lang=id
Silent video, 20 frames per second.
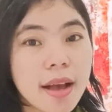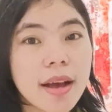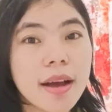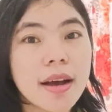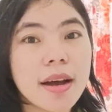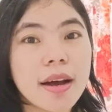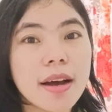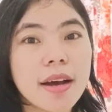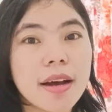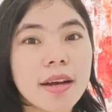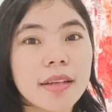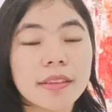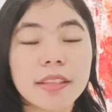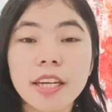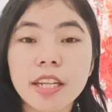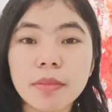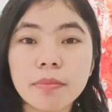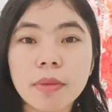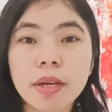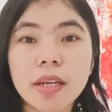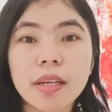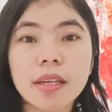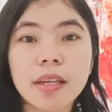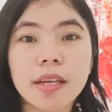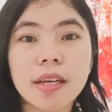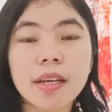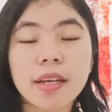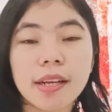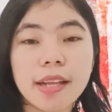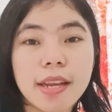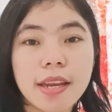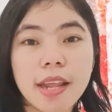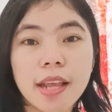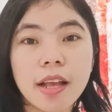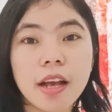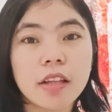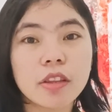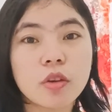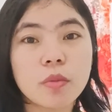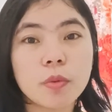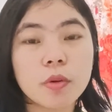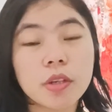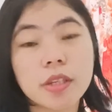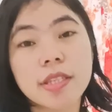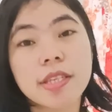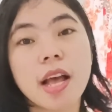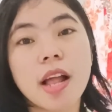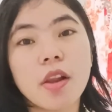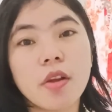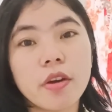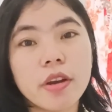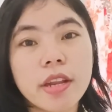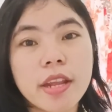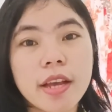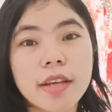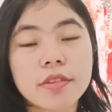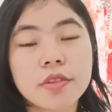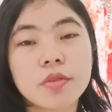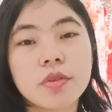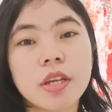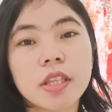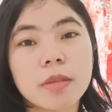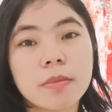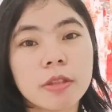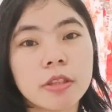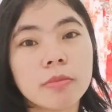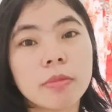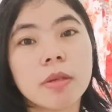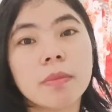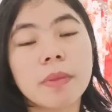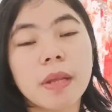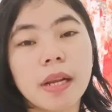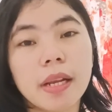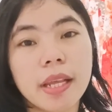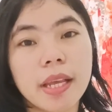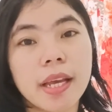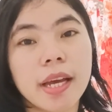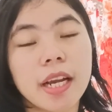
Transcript: uh, treatment ke klinik ataupun ke salon yang sudah teman-teman pilih.